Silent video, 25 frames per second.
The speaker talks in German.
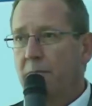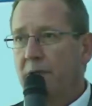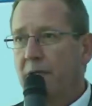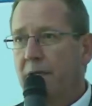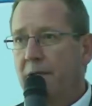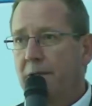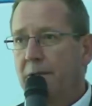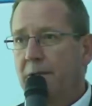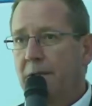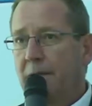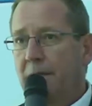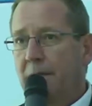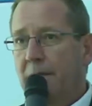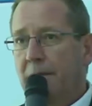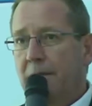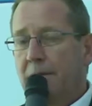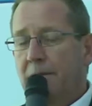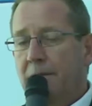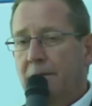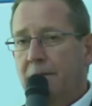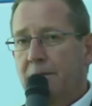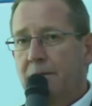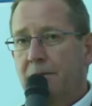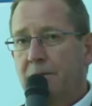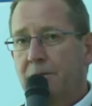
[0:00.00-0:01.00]
mehr.
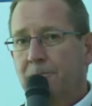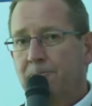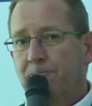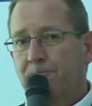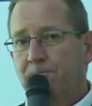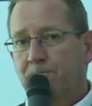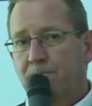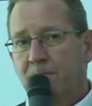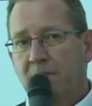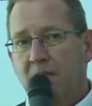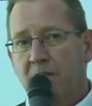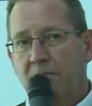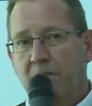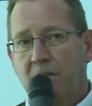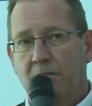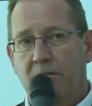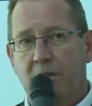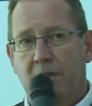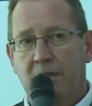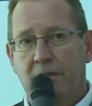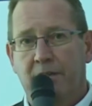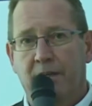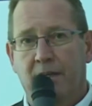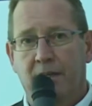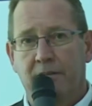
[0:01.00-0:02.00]
Ähm, da werden
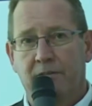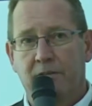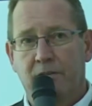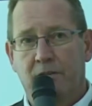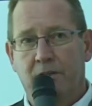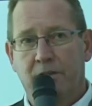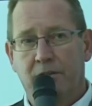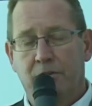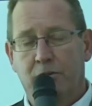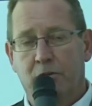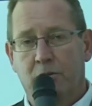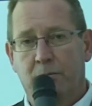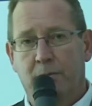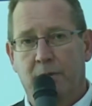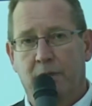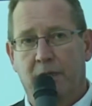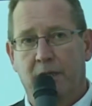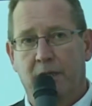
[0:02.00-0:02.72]
wir intern sicherlich drüber